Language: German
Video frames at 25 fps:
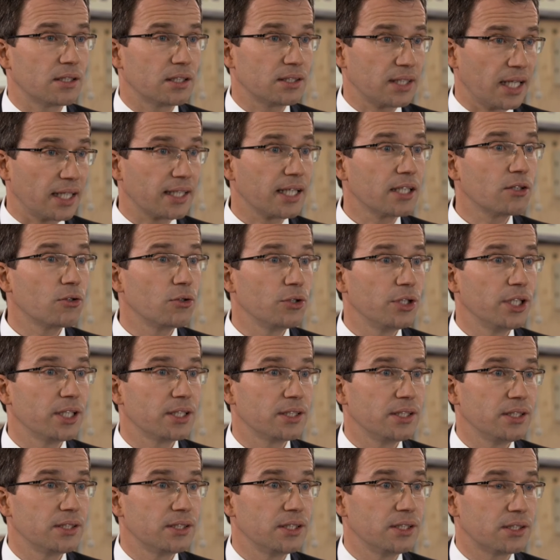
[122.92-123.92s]
das
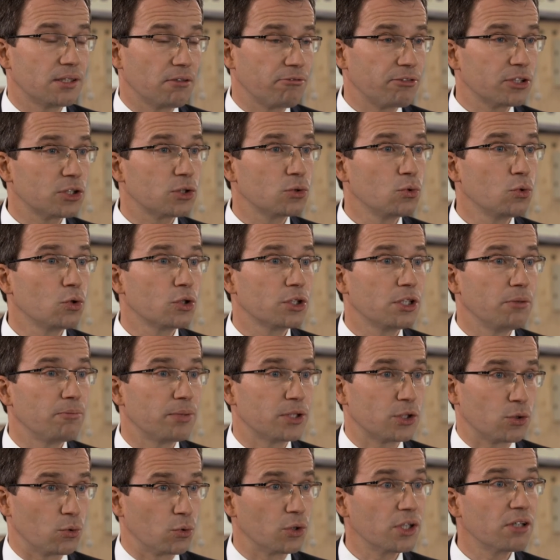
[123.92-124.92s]
angekündigt ist, ist der Versuch, die
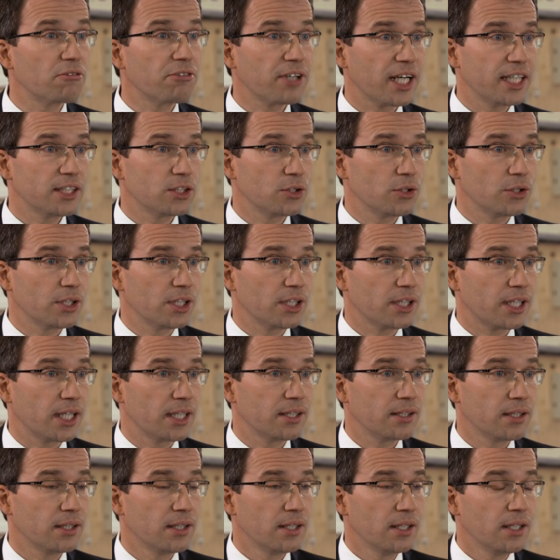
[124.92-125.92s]
Personenfreizügigkeit
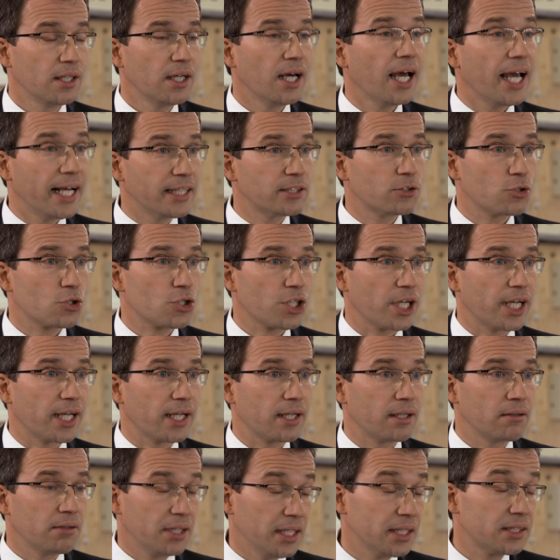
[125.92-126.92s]

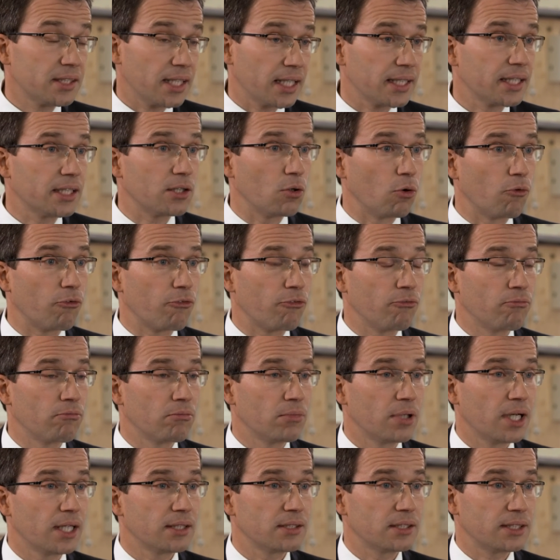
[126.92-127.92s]
einzuschränken. Hier sage ich offen,
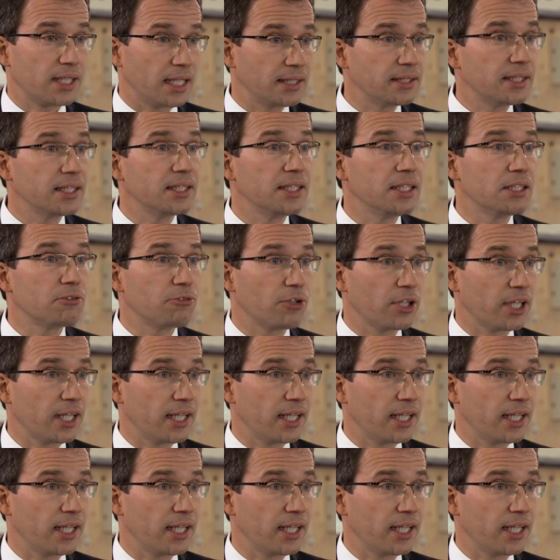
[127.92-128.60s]
das halte ich nicht für